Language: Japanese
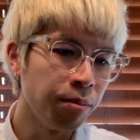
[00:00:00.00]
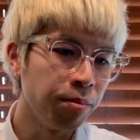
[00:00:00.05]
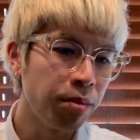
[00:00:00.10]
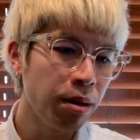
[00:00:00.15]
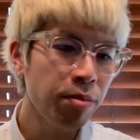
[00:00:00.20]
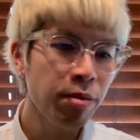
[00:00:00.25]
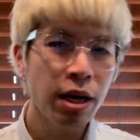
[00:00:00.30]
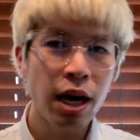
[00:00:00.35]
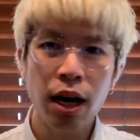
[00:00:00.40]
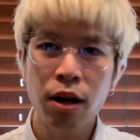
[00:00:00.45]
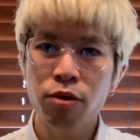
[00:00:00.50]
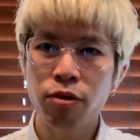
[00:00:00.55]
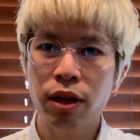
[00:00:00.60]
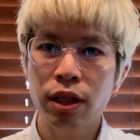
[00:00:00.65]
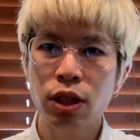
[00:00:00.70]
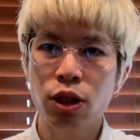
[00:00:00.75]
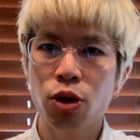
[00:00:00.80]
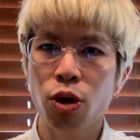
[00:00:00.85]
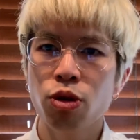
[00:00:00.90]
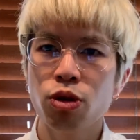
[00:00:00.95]

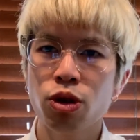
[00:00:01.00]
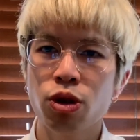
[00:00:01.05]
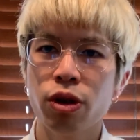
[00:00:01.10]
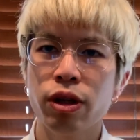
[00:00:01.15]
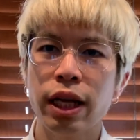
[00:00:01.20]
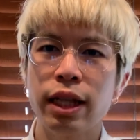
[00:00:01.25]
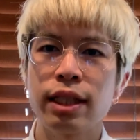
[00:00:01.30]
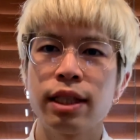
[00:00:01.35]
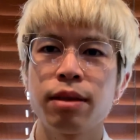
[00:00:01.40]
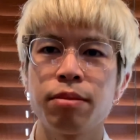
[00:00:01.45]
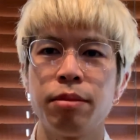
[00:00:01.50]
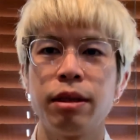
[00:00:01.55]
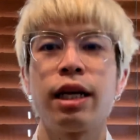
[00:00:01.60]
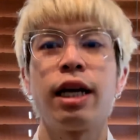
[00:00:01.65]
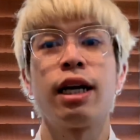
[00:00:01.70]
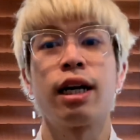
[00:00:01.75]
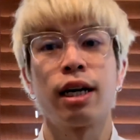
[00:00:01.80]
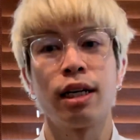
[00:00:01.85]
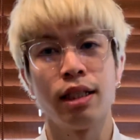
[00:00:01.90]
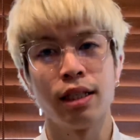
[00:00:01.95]
ビビアン・ウェストウッドですみた
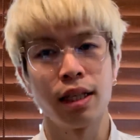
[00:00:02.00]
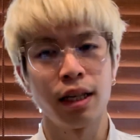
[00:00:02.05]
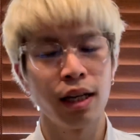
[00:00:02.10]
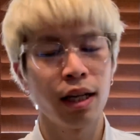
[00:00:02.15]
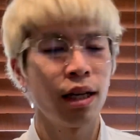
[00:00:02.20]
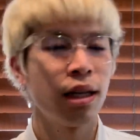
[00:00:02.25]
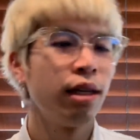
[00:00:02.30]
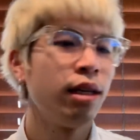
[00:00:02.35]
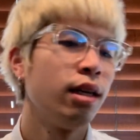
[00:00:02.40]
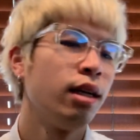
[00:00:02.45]
いな感じでね。